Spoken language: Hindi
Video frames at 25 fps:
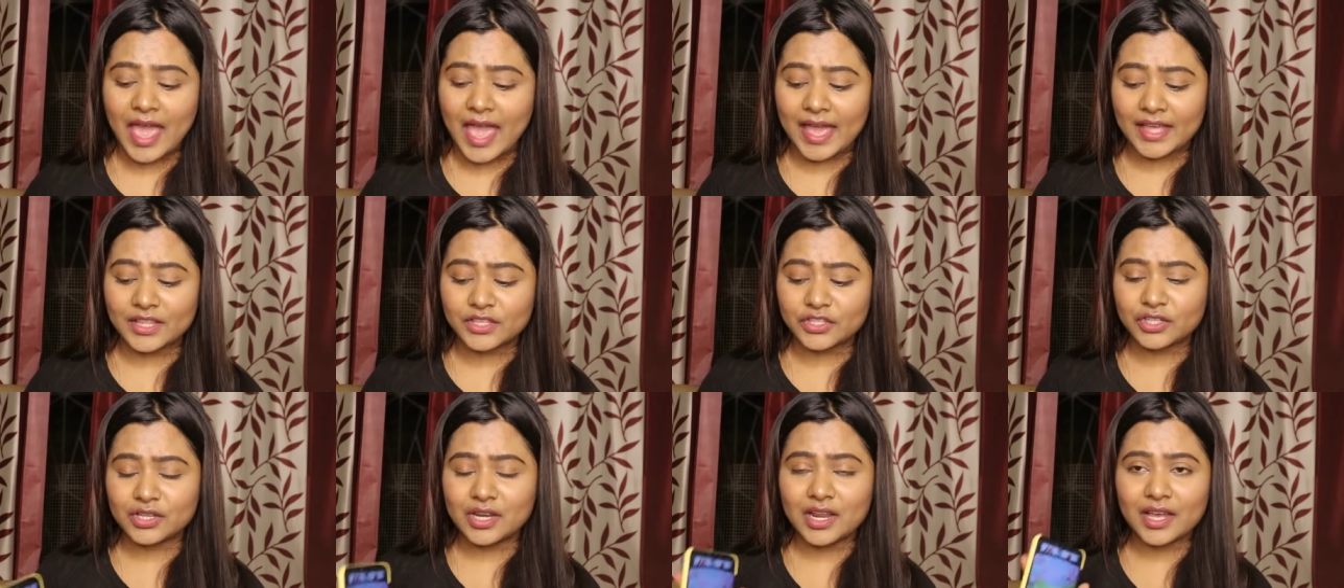
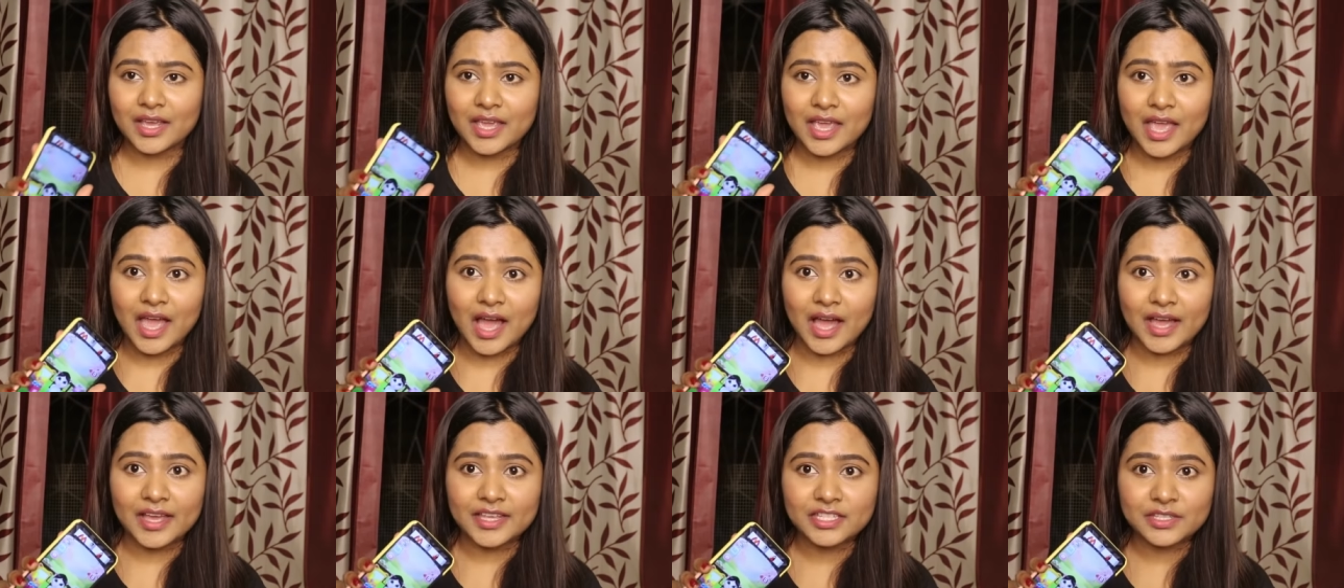एंजेला
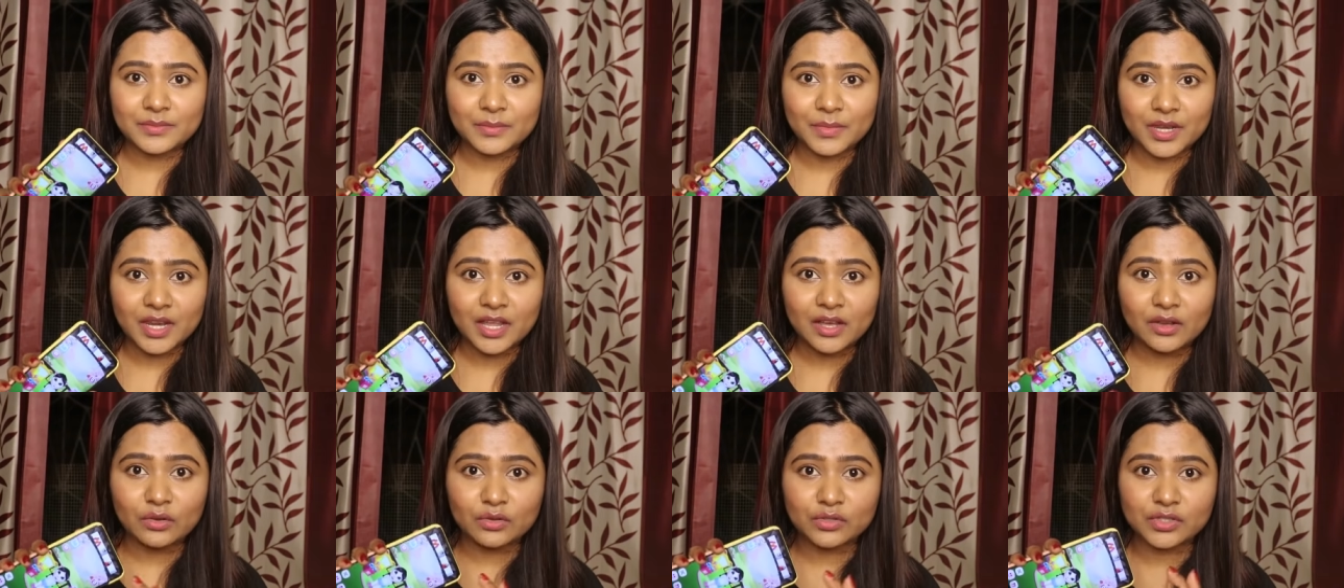के आईज
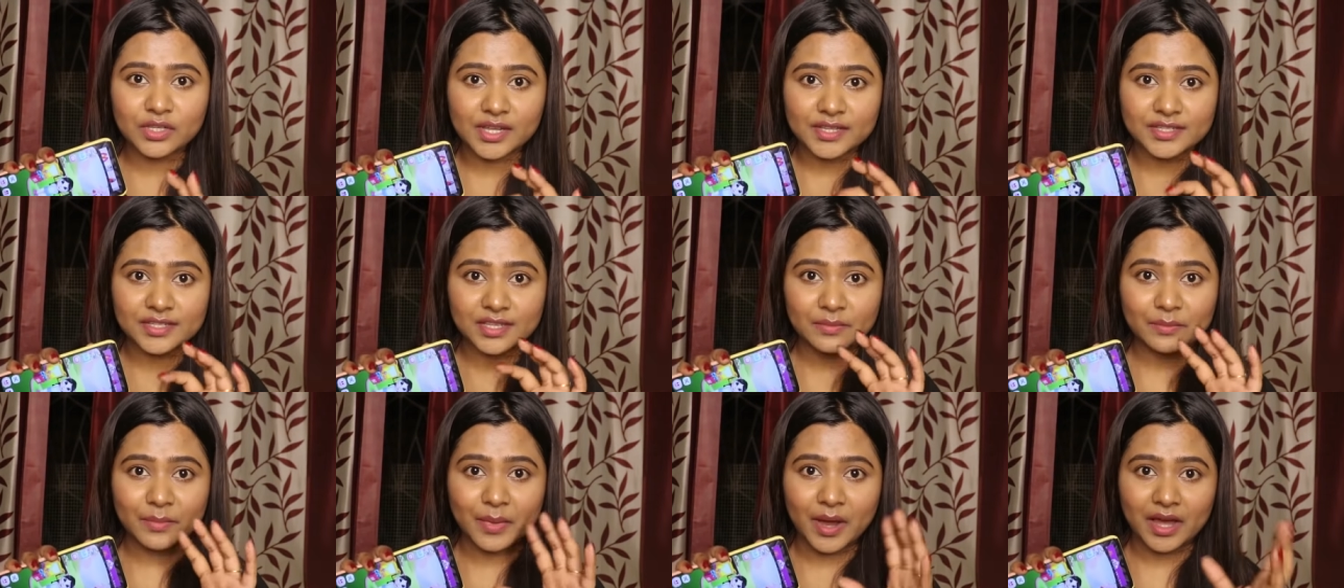में ना कुछ
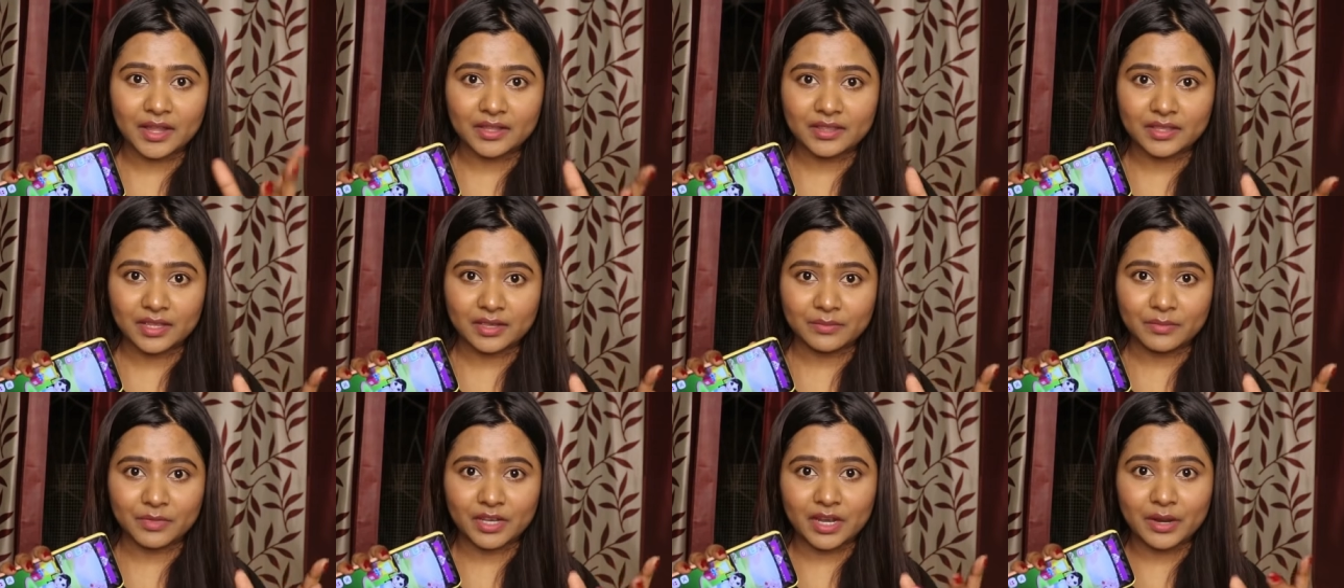ऐसी
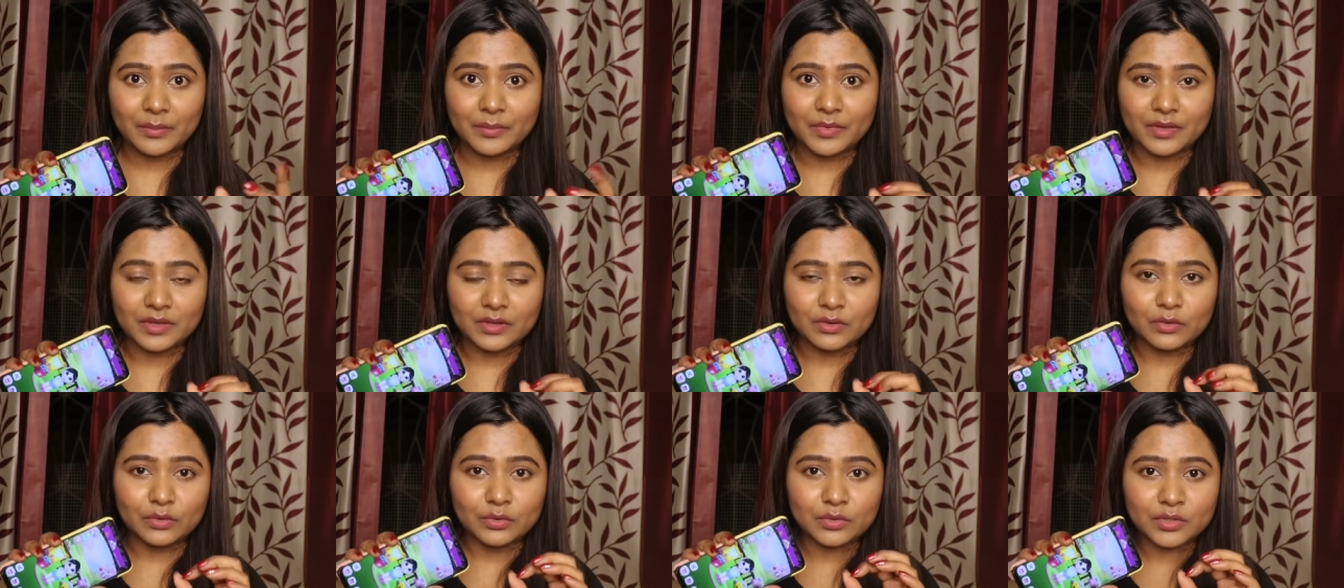बात है
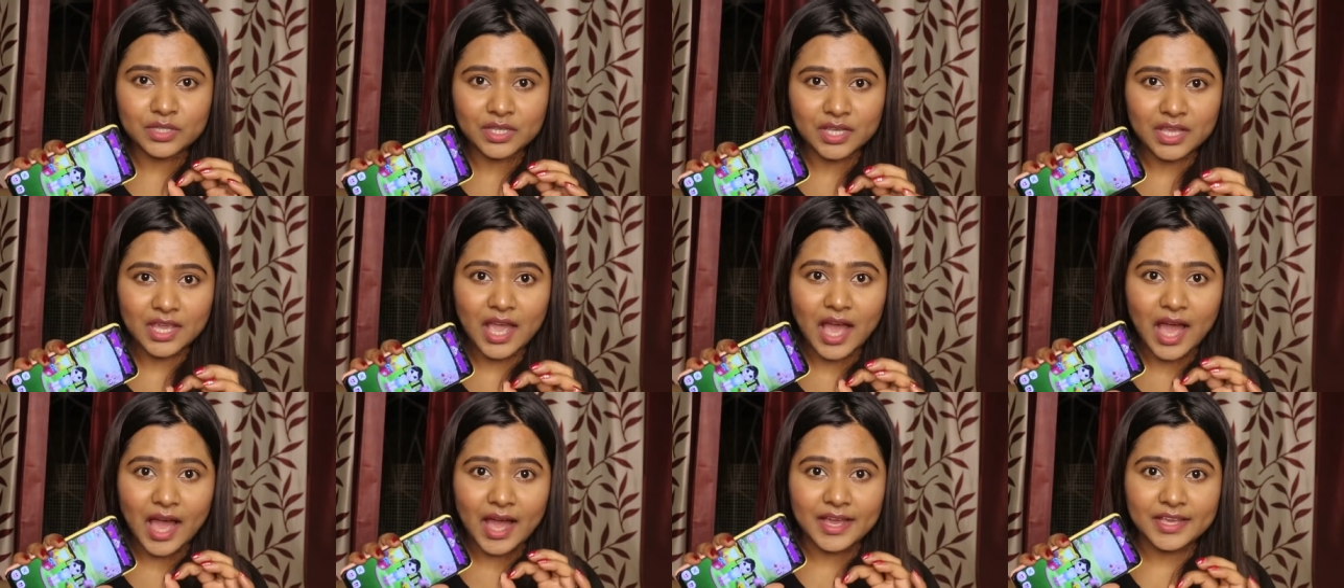मतलब
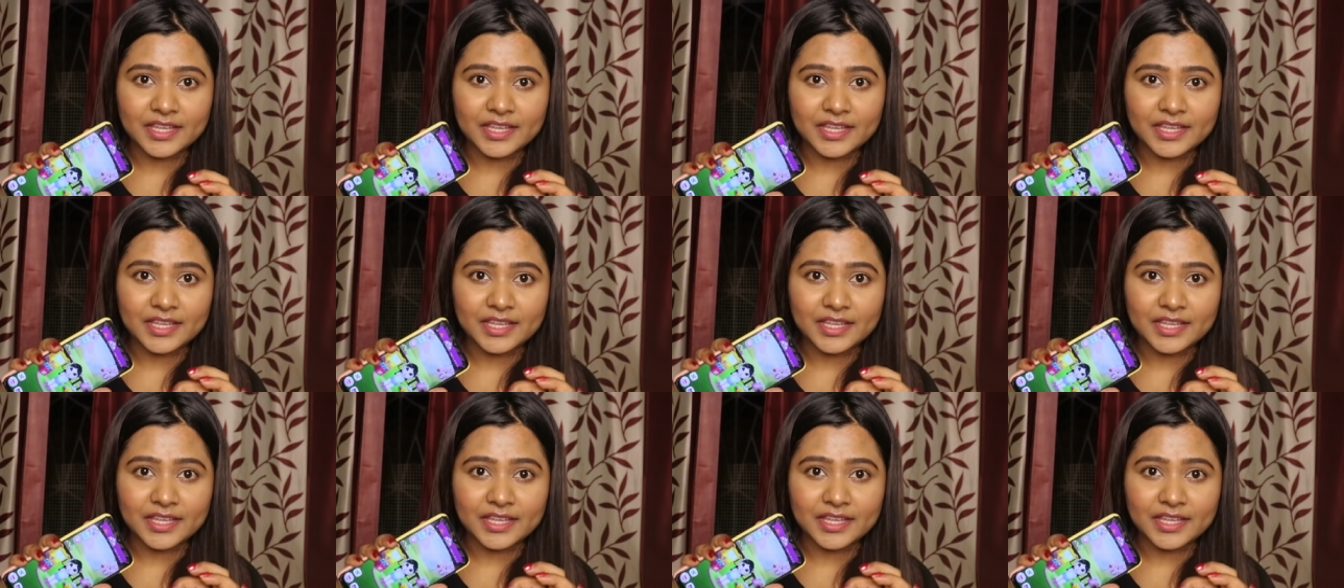उसकी